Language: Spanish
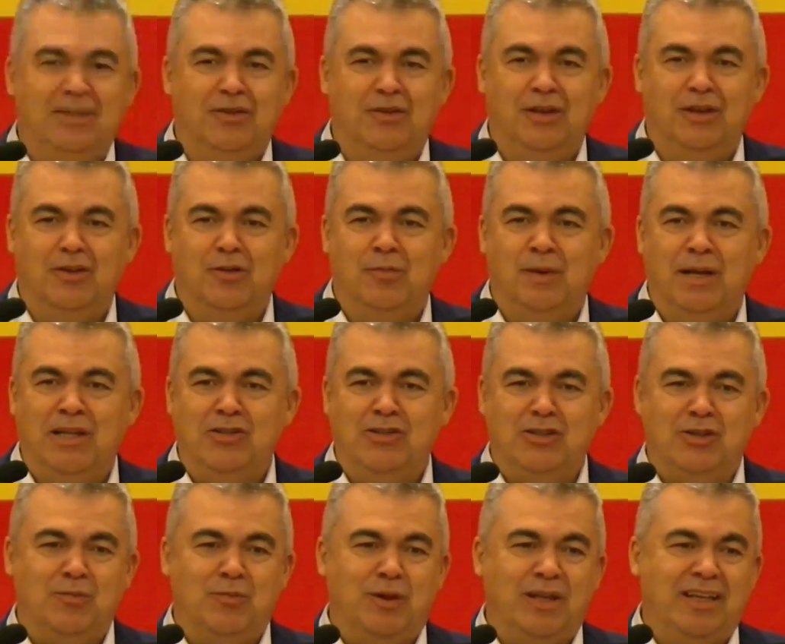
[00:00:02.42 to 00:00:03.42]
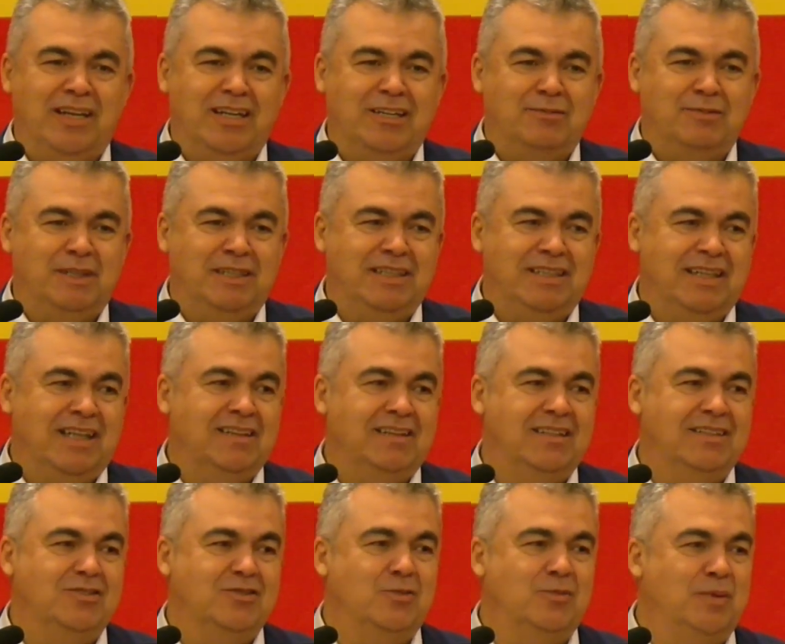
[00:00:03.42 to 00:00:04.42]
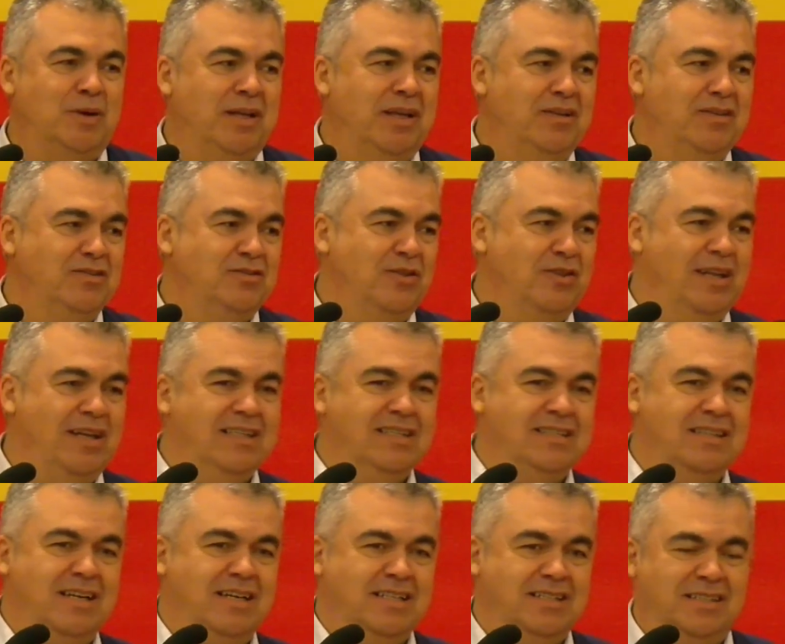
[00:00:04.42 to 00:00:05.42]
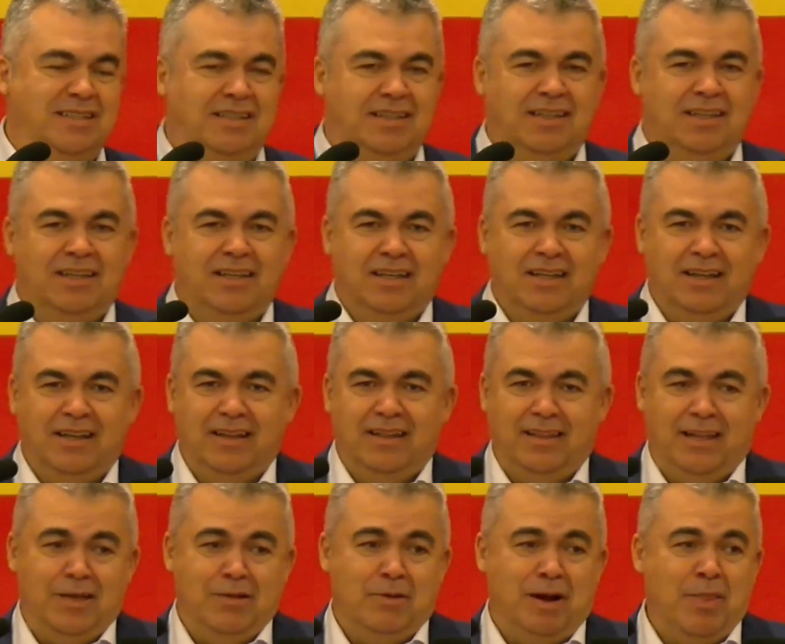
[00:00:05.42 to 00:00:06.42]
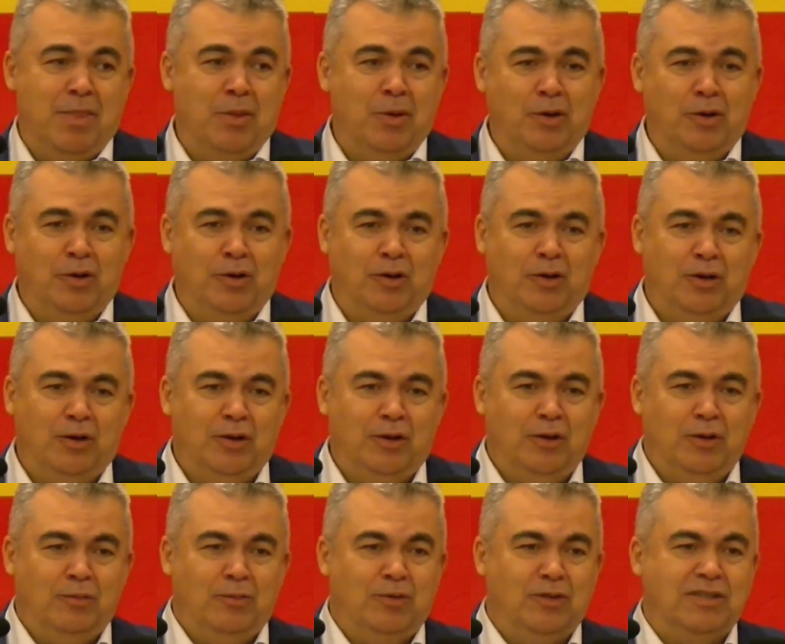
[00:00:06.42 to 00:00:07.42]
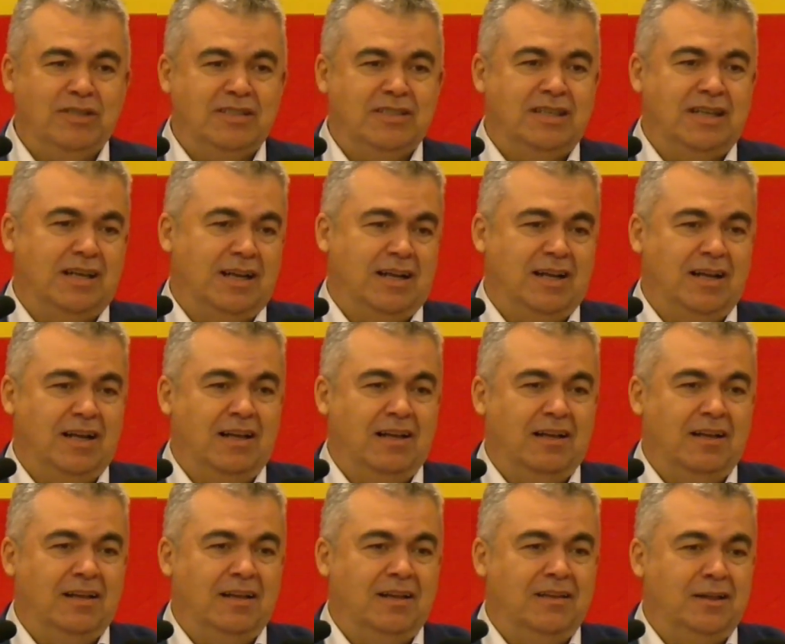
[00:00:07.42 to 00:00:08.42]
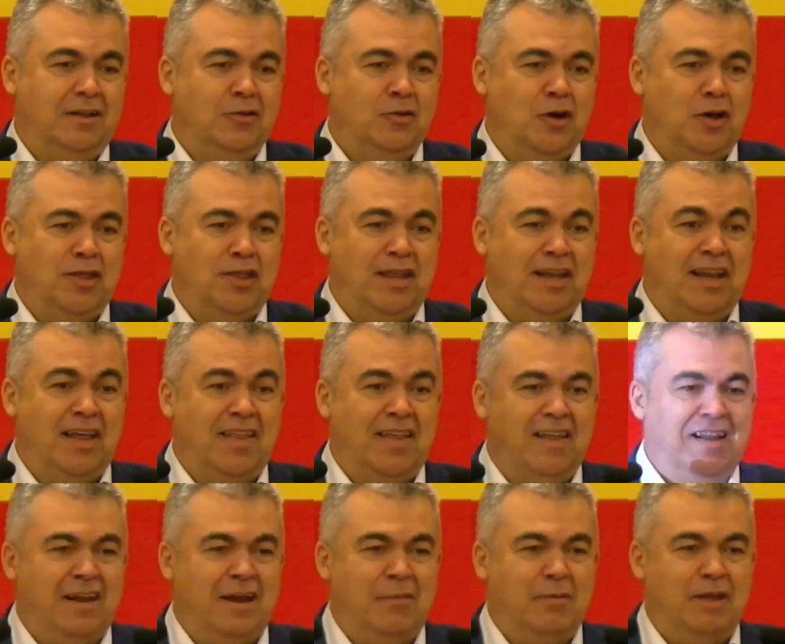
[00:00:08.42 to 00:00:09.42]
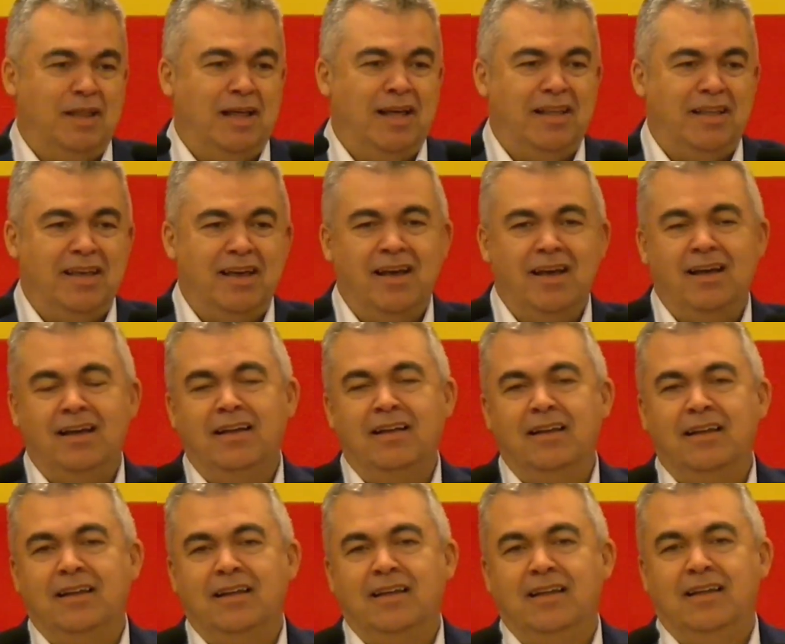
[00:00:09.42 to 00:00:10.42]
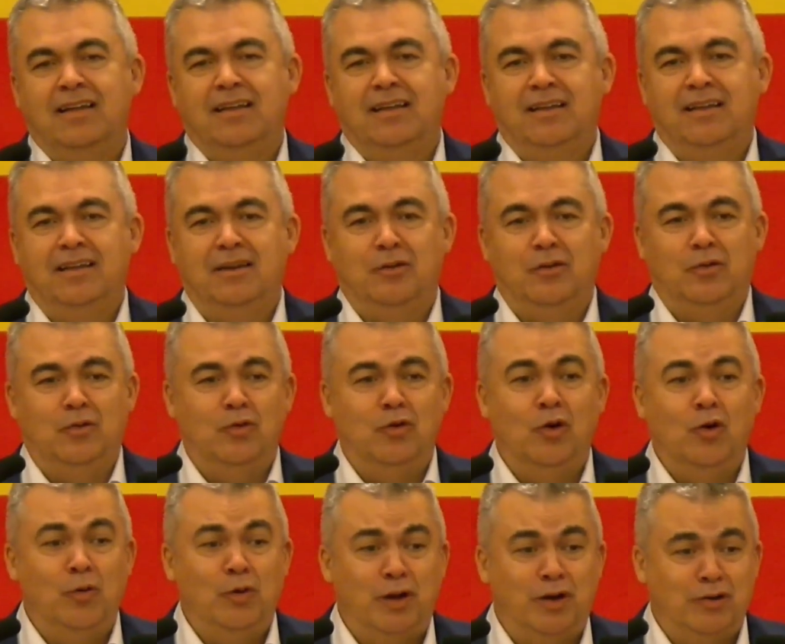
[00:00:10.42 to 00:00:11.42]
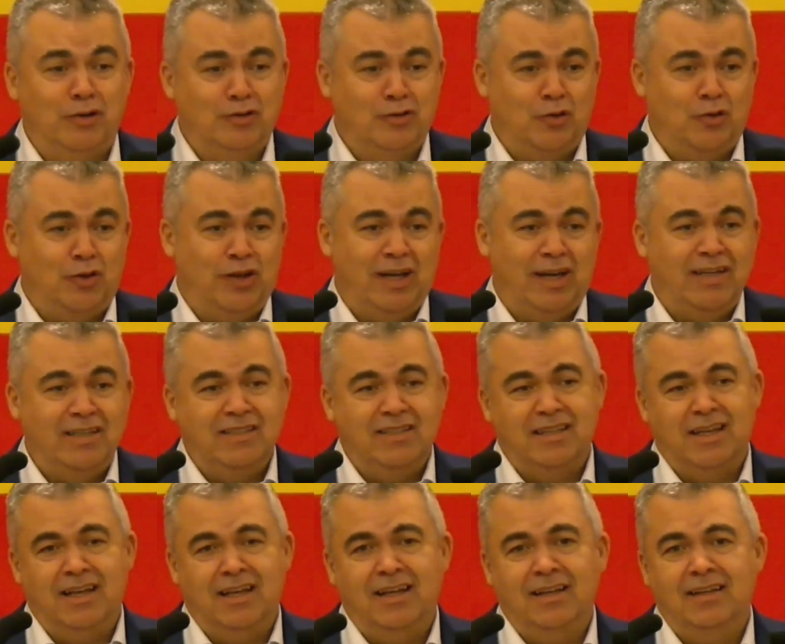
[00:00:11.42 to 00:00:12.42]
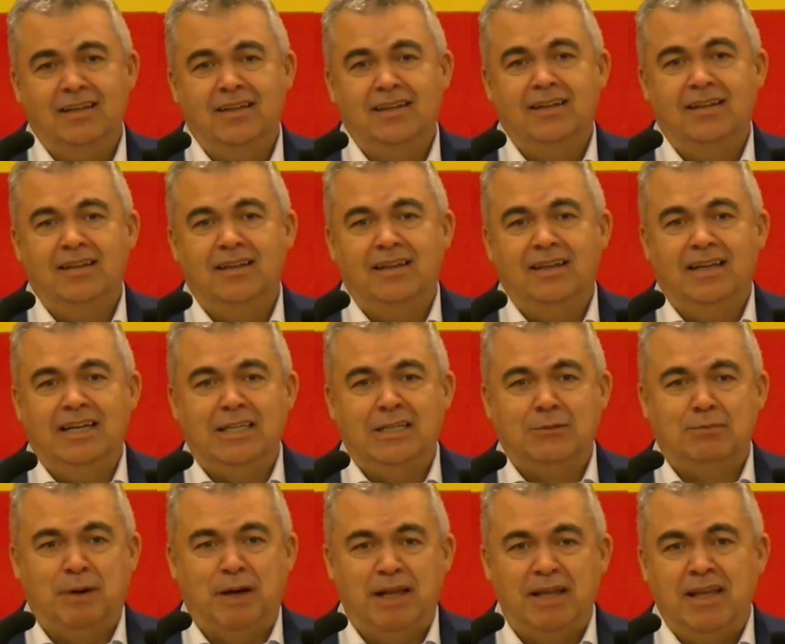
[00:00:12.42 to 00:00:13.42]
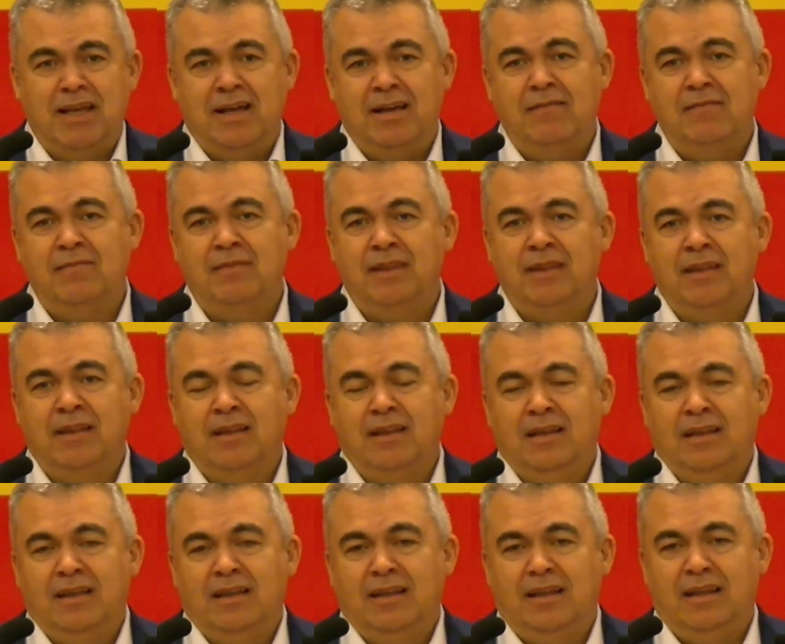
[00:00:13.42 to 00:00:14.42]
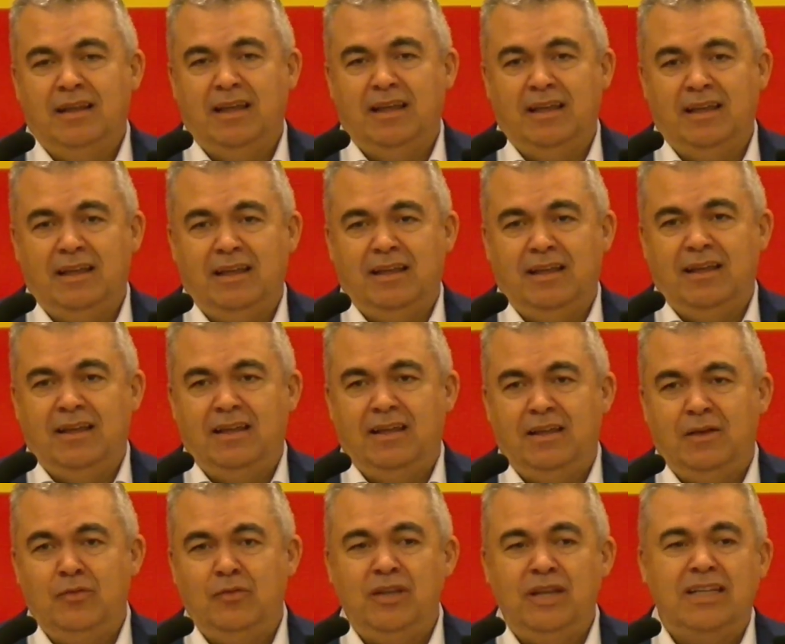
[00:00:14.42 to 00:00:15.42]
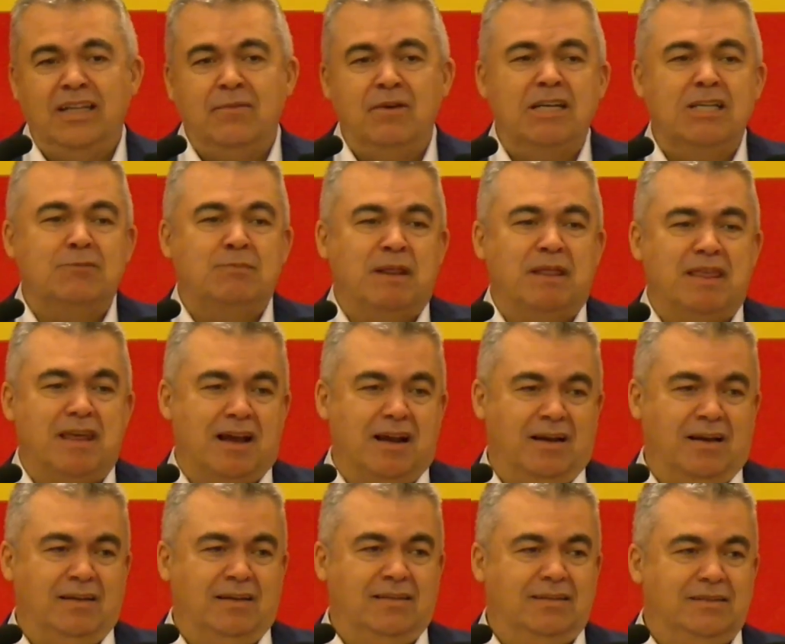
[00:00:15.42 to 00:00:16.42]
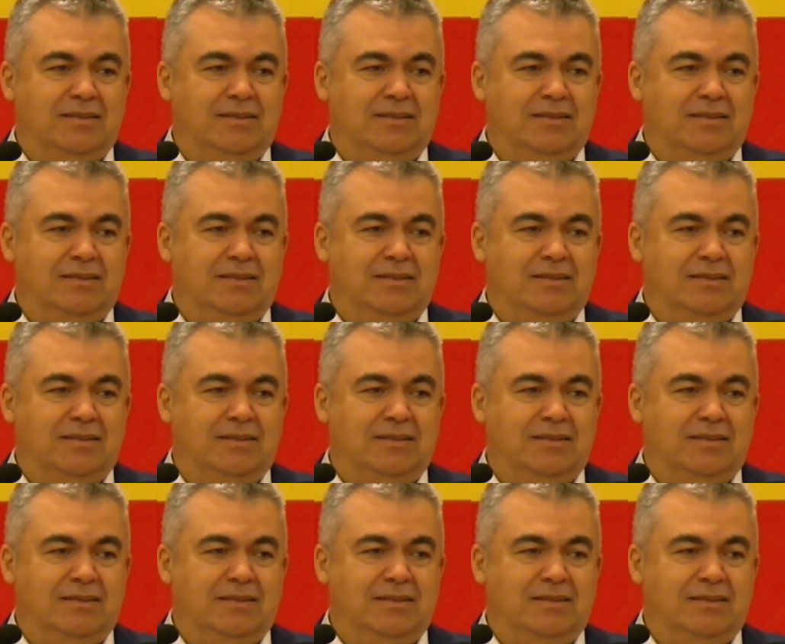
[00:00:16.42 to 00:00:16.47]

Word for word: lleno de compañeros y compañeras militantes, compañeros socialistas, celebrando pues esta, entiendo que cena de Navidad ya, y con un gobierno socialista en España, y, un día también especial,